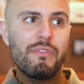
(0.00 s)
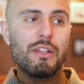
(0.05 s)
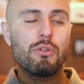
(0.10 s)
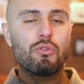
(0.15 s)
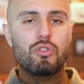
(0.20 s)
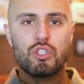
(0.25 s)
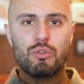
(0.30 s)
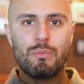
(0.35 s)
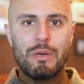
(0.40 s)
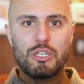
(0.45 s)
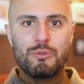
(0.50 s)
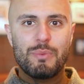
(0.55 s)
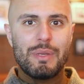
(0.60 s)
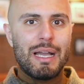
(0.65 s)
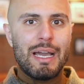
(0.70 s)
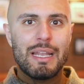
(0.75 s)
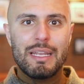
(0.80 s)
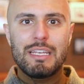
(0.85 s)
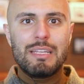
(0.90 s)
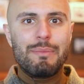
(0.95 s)
Wenn du zum Beispiel
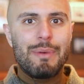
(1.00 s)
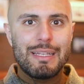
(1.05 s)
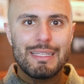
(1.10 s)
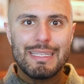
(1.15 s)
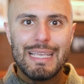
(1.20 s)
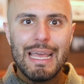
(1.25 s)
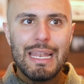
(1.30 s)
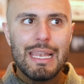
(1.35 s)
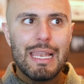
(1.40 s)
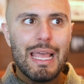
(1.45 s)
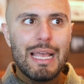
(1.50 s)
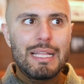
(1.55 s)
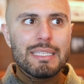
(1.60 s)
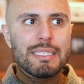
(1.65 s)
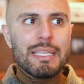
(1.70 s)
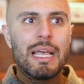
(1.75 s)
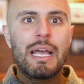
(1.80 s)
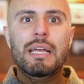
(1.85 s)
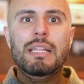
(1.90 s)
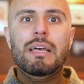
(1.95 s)
gerade niemanden
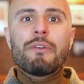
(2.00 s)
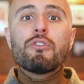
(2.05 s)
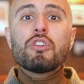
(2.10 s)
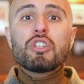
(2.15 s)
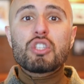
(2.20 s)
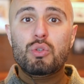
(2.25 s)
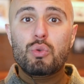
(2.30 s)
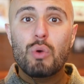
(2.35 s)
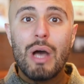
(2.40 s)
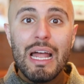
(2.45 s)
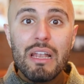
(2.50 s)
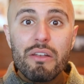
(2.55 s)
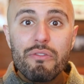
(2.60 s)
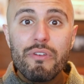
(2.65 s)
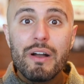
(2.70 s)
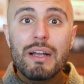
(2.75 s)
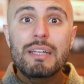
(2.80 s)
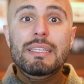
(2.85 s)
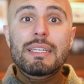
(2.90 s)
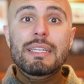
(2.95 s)
kennenlernst, dann würdest du
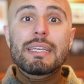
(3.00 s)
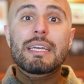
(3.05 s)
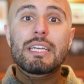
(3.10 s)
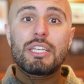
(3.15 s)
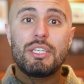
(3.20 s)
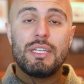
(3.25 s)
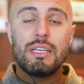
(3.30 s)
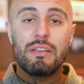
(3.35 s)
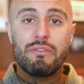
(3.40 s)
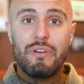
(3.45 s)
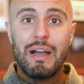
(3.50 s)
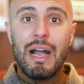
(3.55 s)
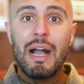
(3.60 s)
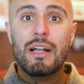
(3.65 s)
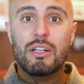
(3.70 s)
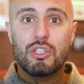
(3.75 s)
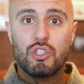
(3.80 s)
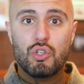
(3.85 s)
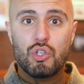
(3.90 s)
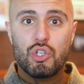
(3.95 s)
anfangen, dir die richtigen
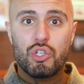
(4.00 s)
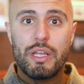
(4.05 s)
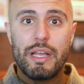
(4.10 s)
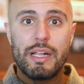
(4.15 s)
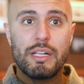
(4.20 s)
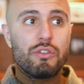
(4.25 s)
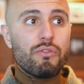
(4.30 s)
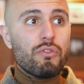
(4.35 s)
Fragen zu stellen.